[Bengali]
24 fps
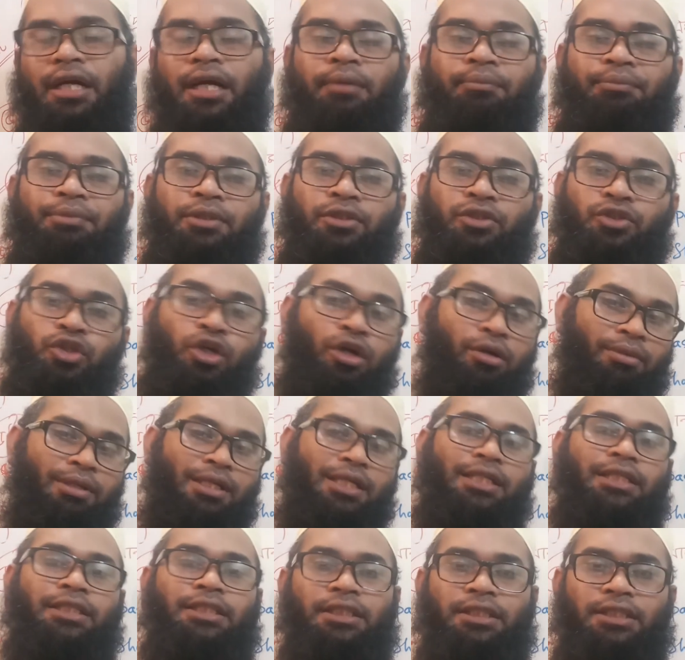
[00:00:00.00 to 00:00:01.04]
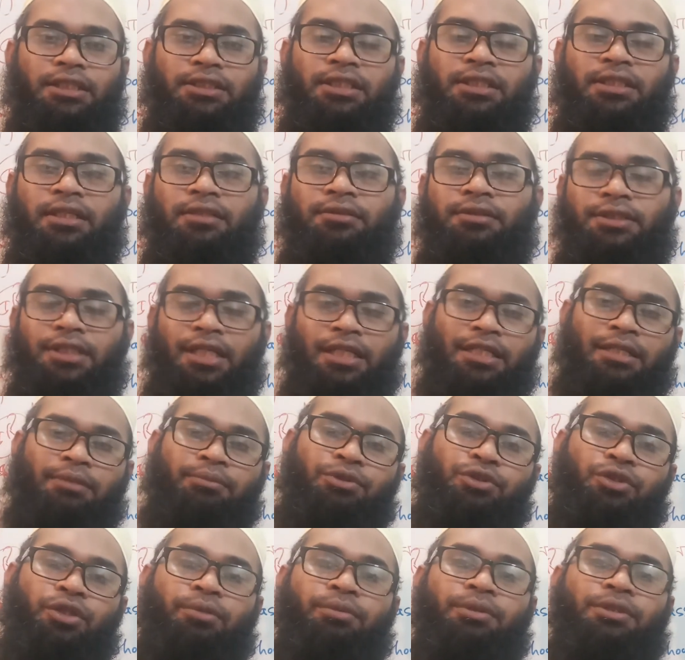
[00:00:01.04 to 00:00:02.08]
আপনি সবার আগে টিকতে চান তাহলে চারটা
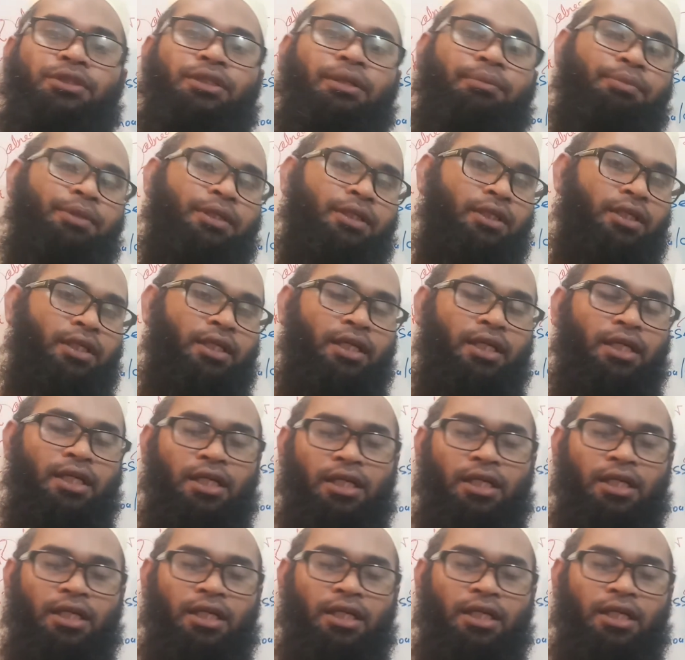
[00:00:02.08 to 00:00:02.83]
বিষয় বেশি আপনাকে